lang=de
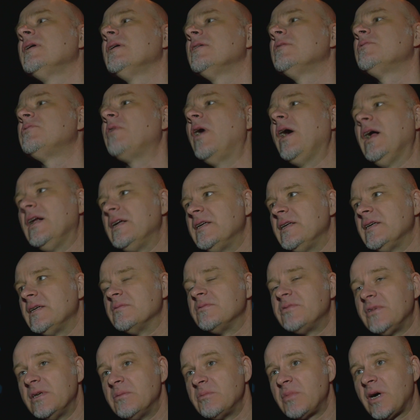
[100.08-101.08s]
vor allen Dingen
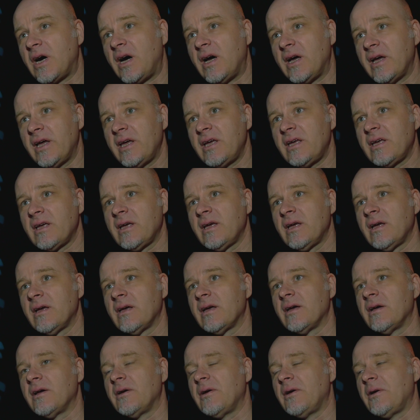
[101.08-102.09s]
im Filmbereich,
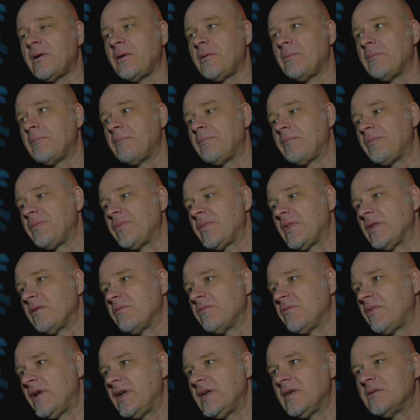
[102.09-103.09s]

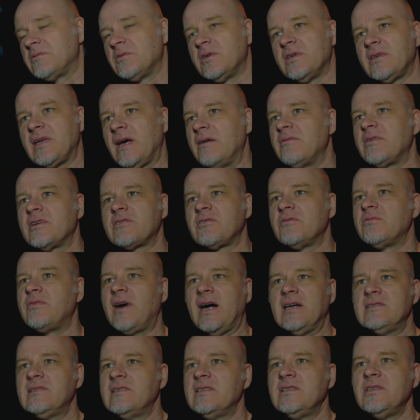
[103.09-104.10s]
ähm, weil natürlich einfach so
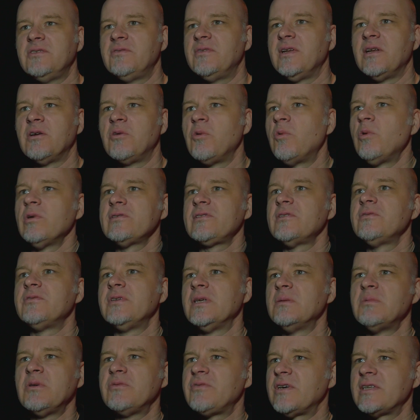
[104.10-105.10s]
wahnsinnig viele große
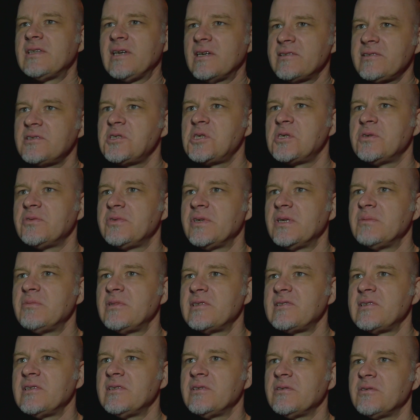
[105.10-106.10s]
Filme, fantastische
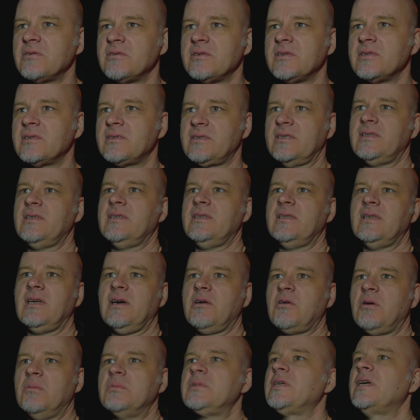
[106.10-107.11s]
Filme sind und äh, da
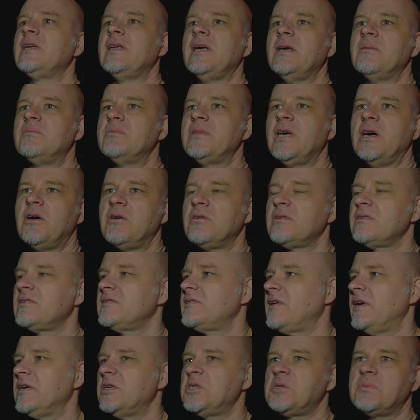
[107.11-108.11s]
kommt dann eben ja auch
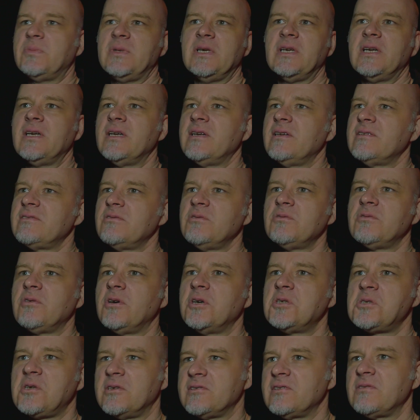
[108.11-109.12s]
Zeitspiegel,
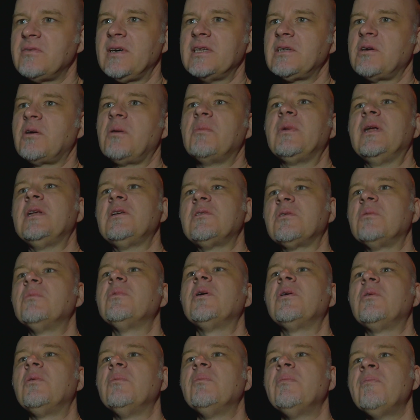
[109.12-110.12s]
Süddeutsche und so weiter, kommen ja nicht drum
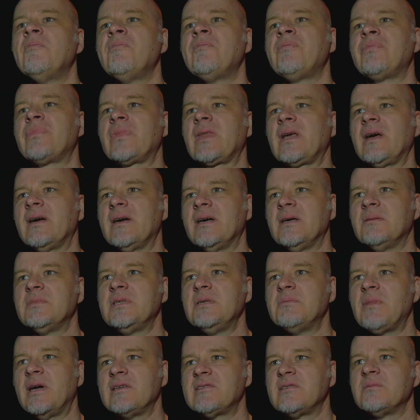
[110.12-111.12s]
herum, ähm,
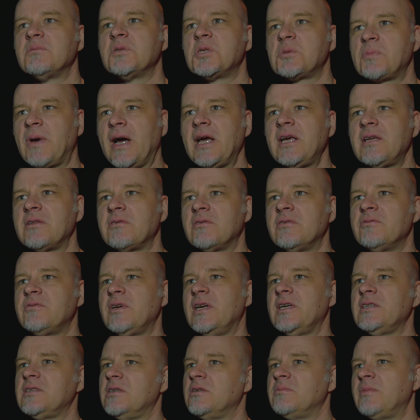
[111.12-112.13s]
die mal zu besprechen und
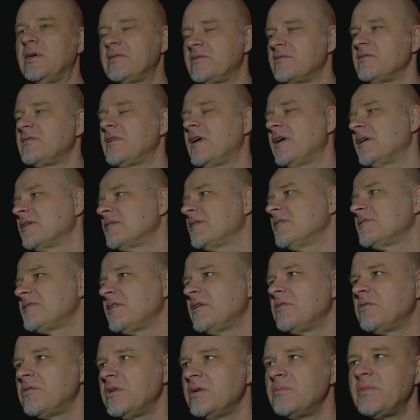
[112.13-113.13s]
vielleicht auch mal zu sagen, dass
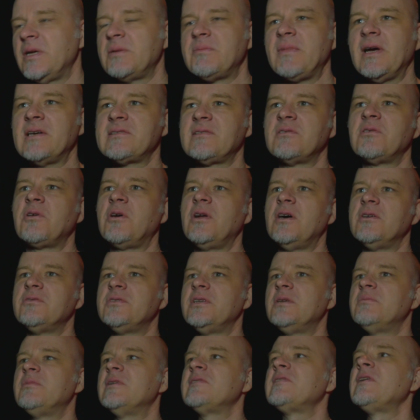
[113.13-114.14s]
der neue Mad Max ein toller
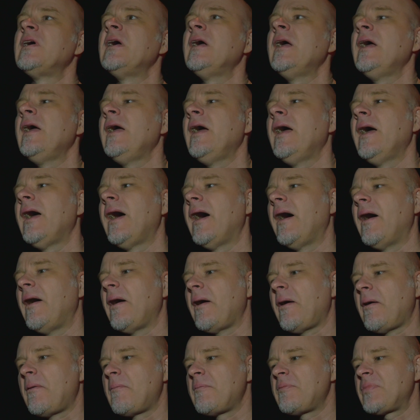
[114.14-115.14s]
Film ist.
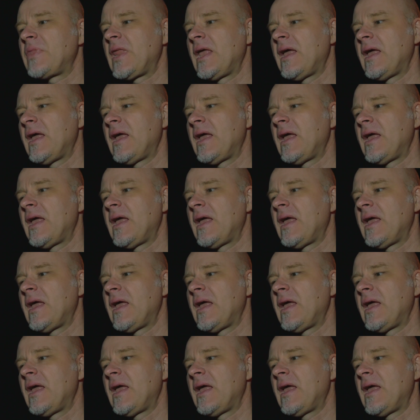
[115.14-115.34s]
Ähm,